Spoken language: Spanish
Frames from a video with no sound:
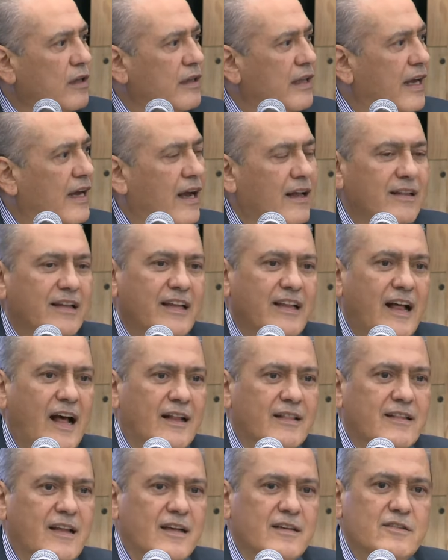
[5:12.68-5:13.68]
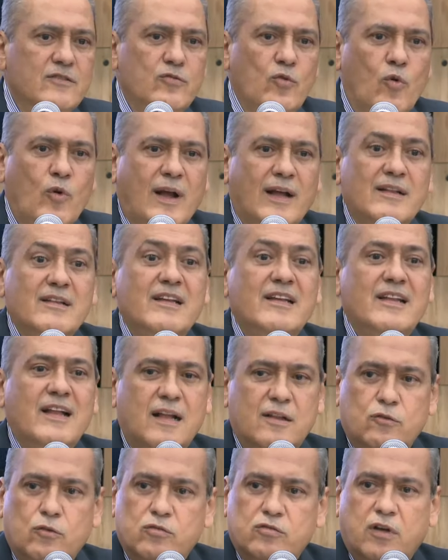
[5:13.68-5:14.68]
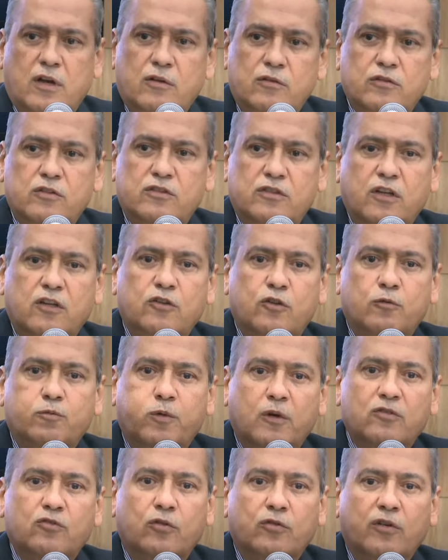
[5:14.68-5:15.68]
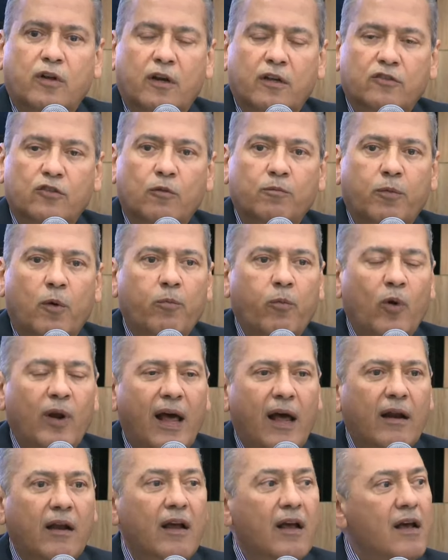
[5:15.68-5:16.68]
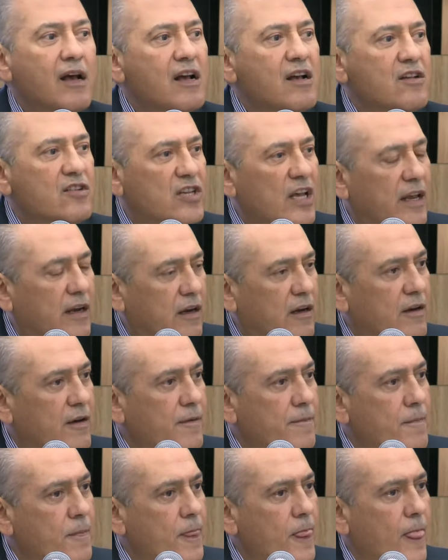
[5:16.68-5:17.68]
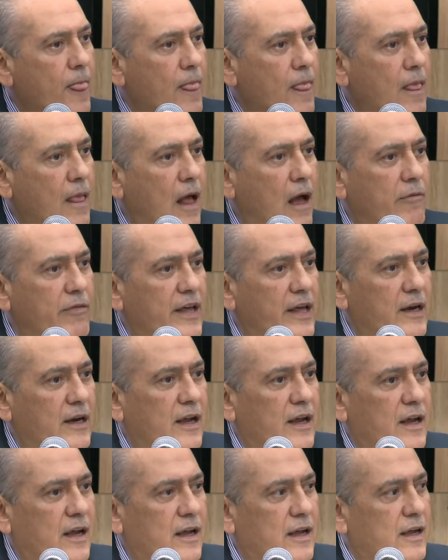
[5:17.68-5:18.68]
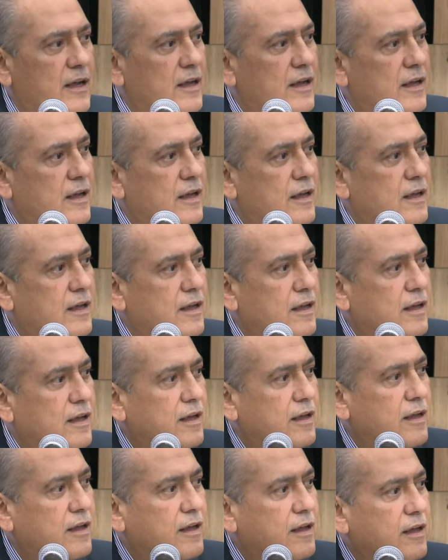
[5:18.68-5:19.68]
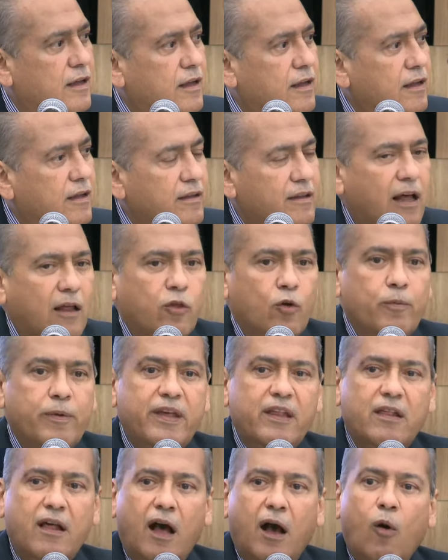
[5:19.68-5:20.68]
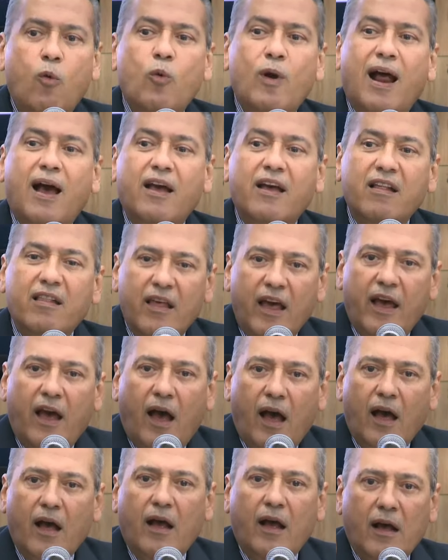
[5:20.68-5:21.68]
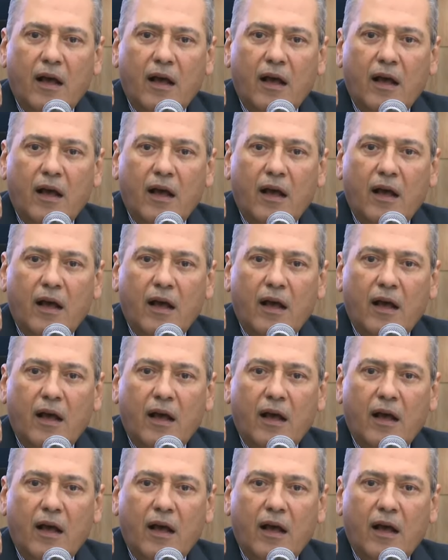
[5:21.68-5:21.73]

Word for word: de candidatas o candidatos a los distintos puestos de elección popular sin haber eh, dado vida a una idea